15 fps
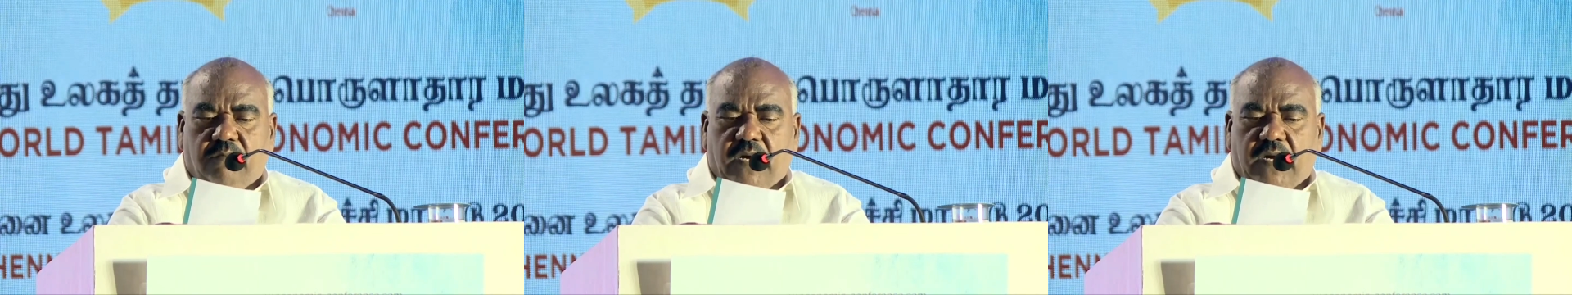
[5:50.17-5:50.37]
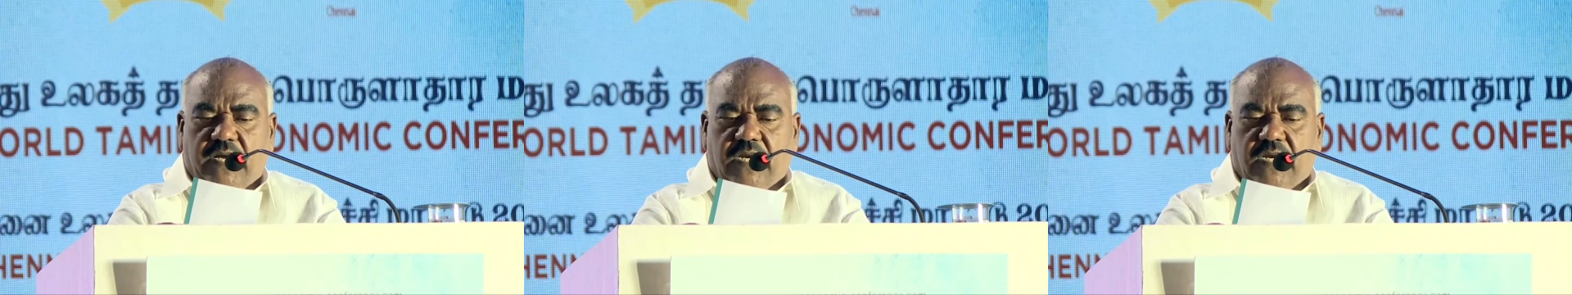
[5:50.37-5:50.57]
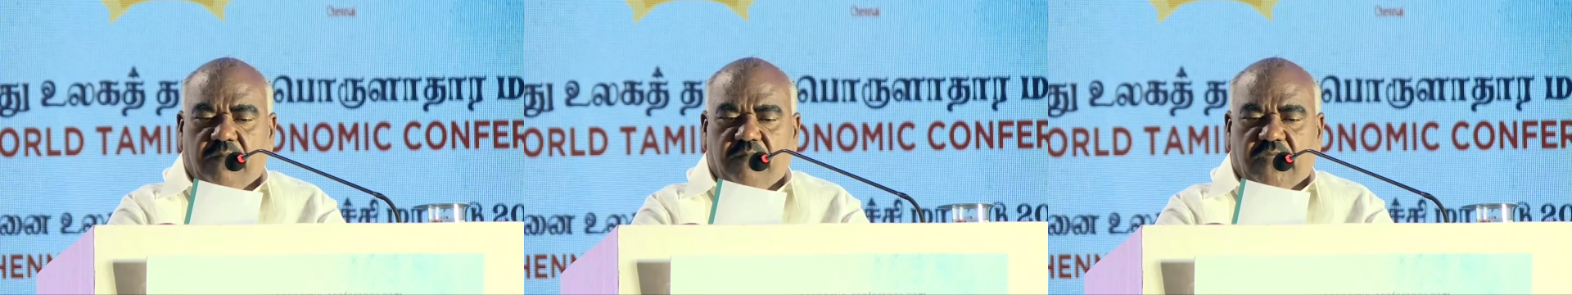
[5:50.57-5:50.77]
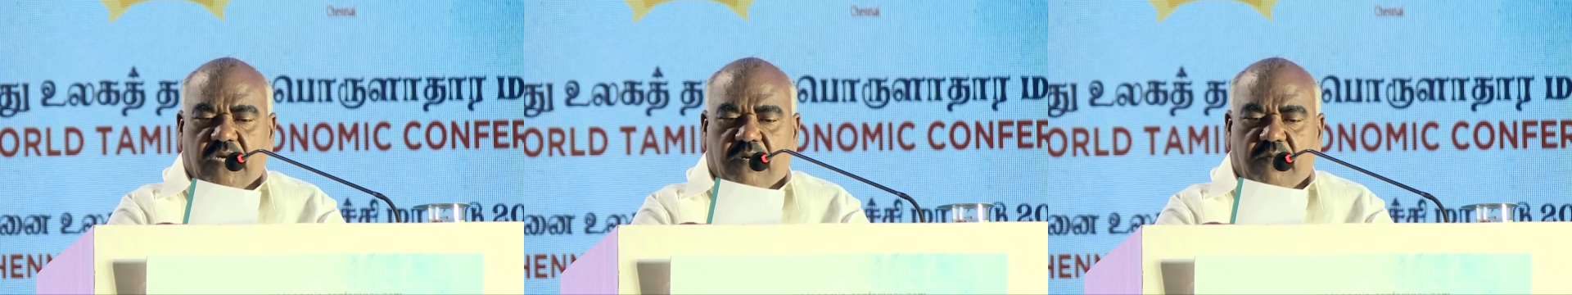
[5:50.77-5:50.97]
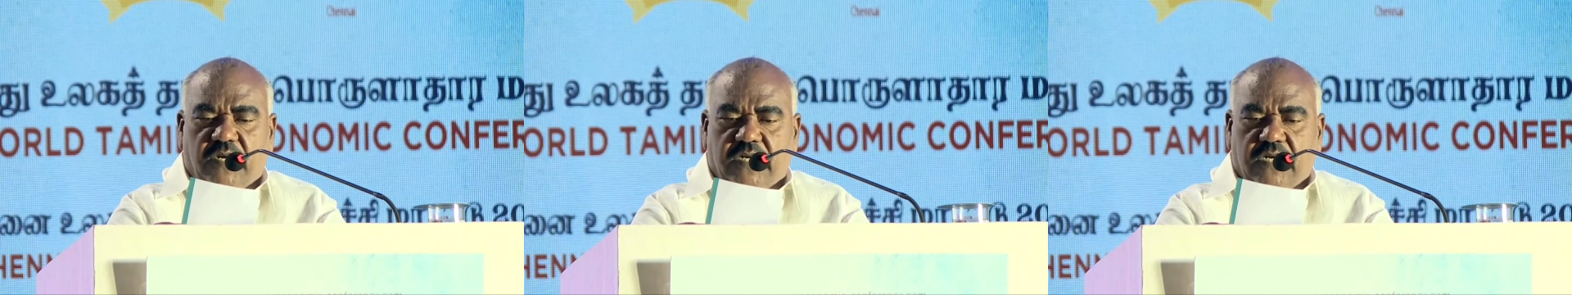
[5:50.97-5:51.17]
மயலம்
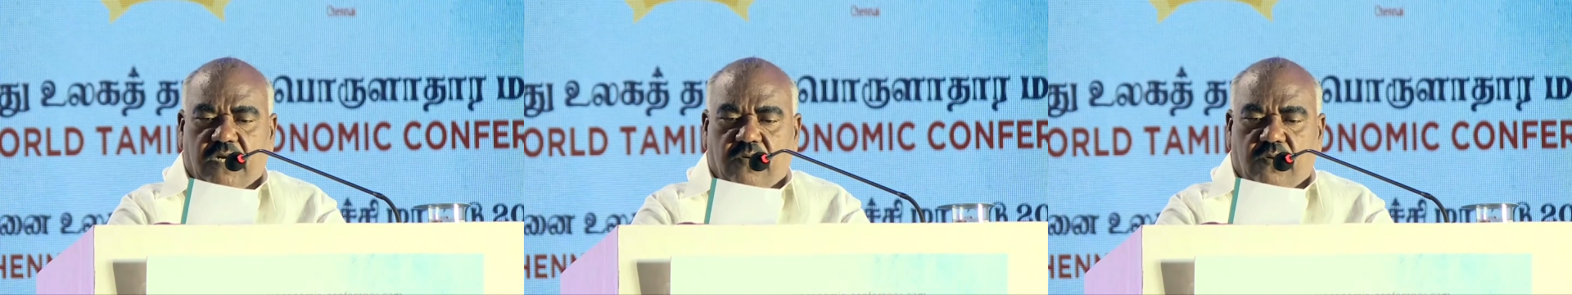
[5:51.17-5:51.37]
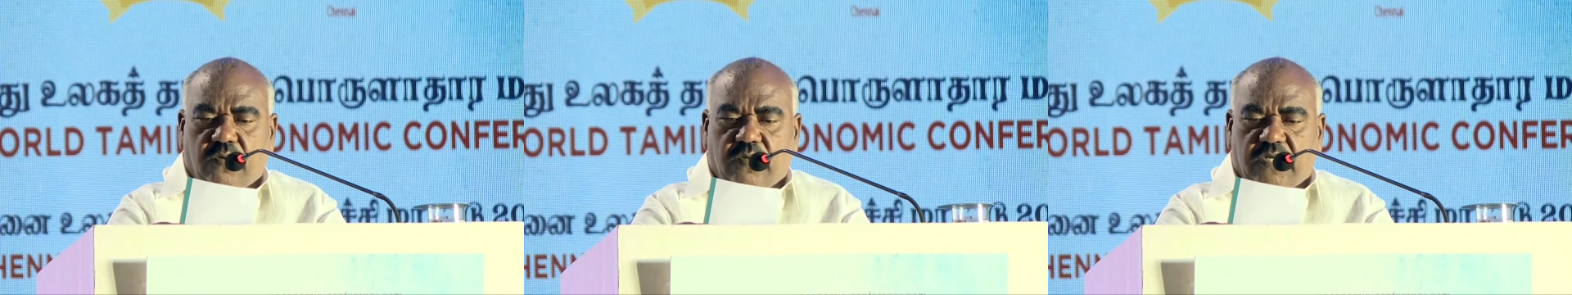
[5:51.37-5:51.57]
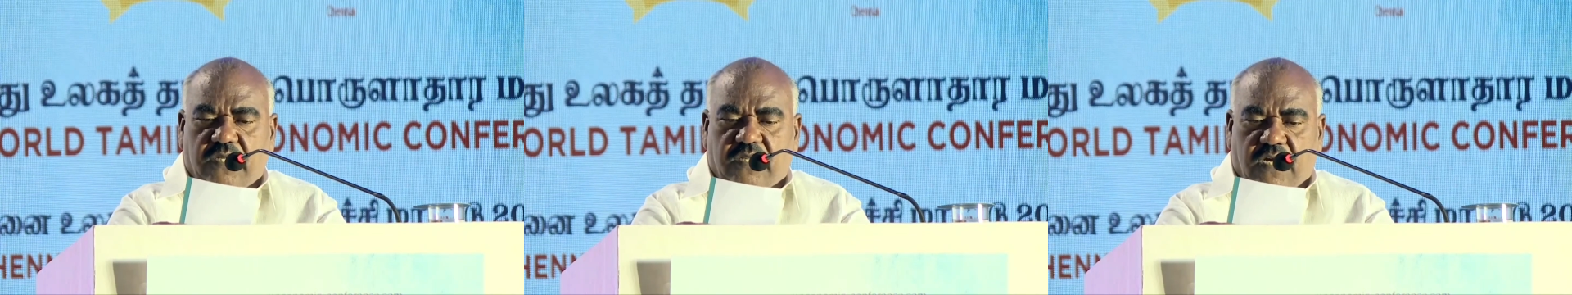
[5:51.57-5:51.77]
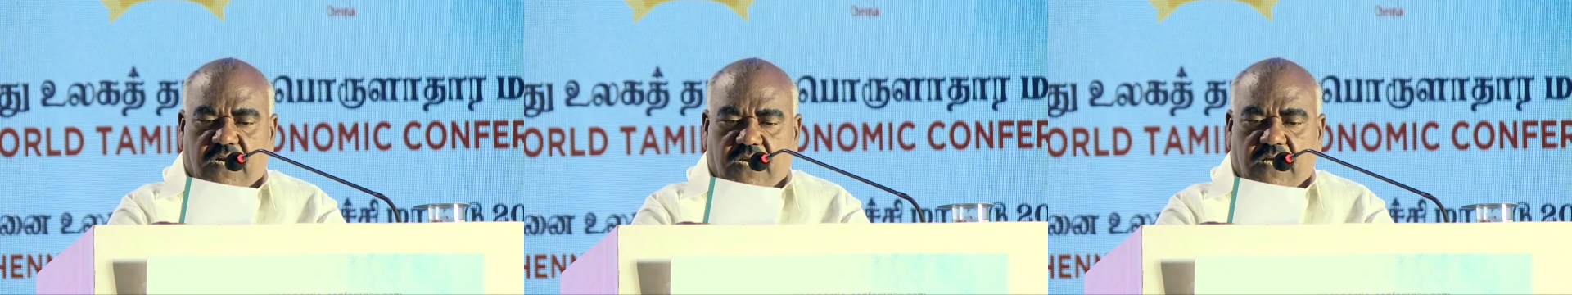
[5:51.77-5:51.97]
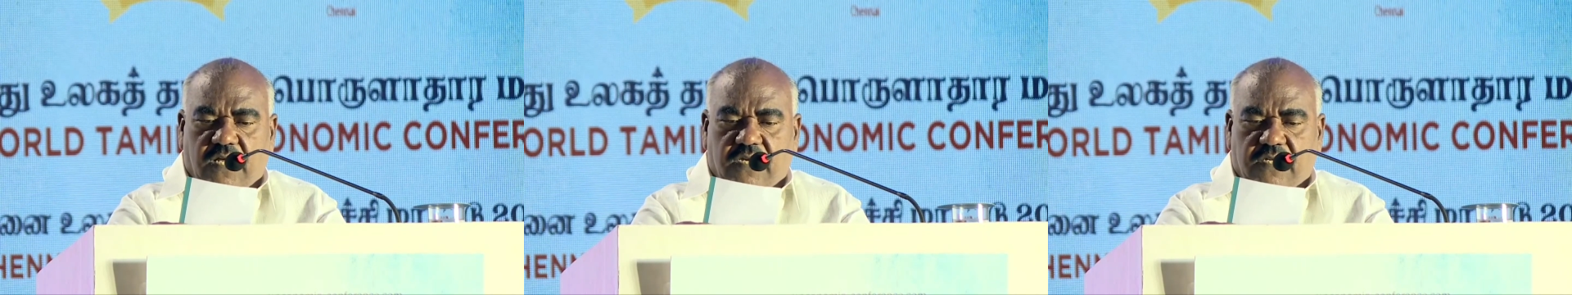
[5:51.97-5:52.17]
தமிழ் கல்லூரி
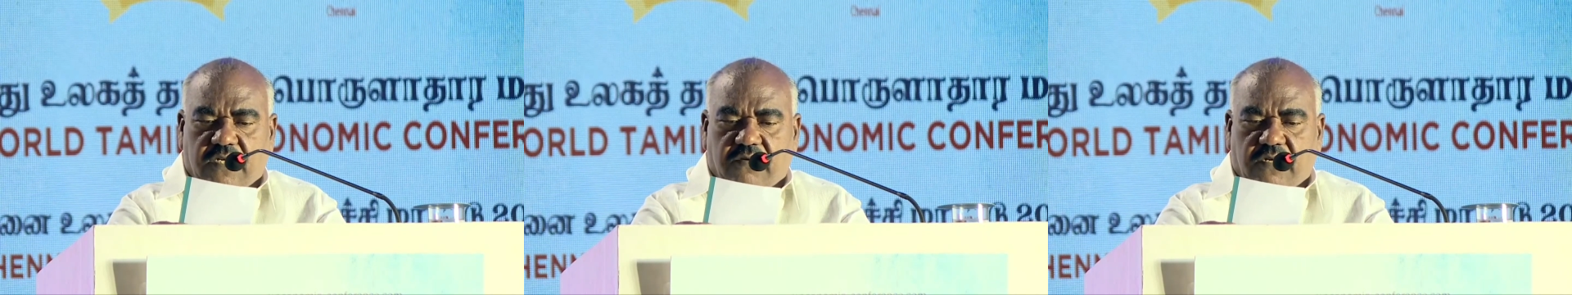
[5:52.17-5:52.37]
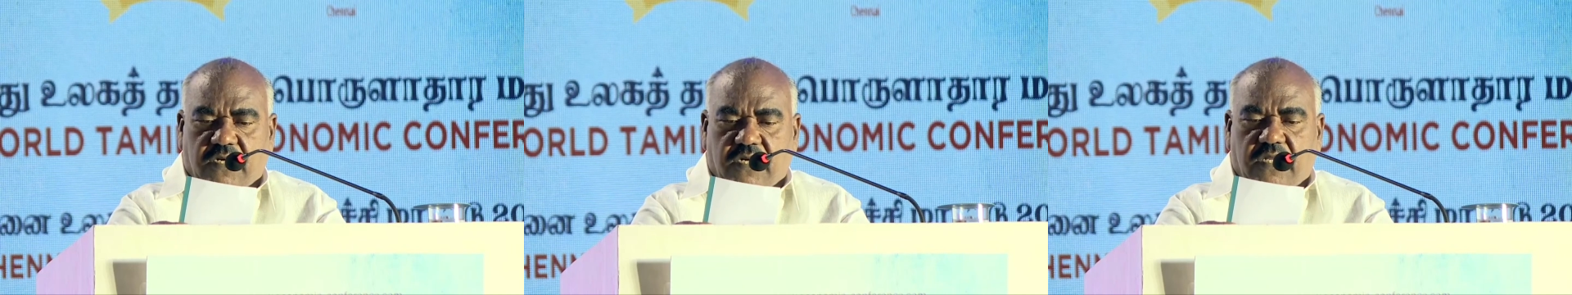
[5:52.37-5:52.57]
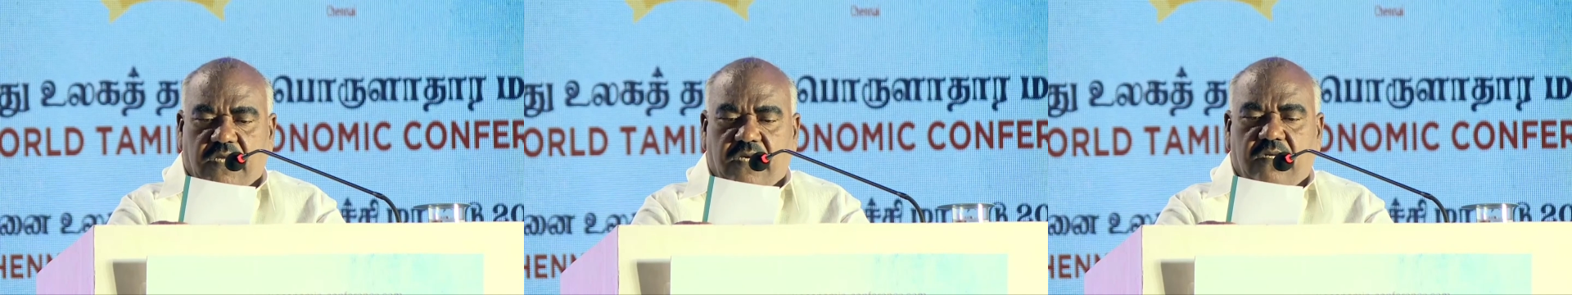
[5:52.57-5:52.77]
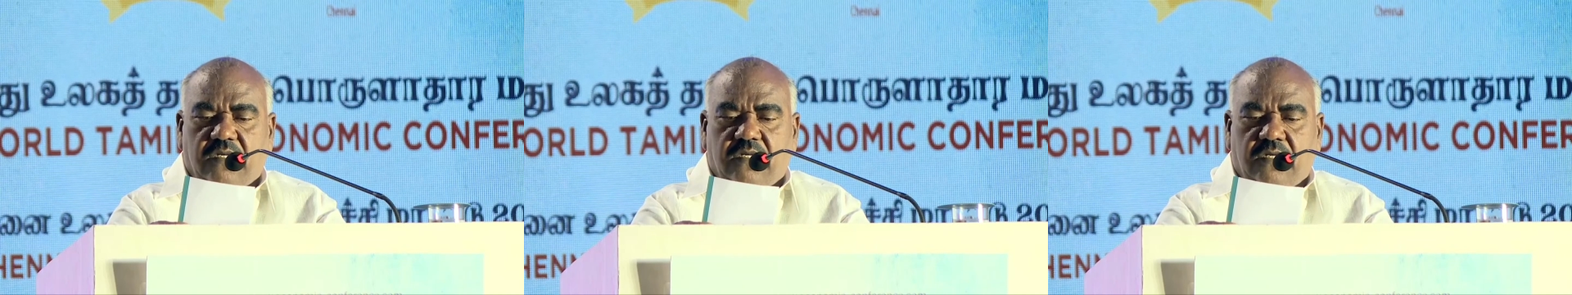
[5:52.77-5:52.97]
தாளாளர் அவர்களே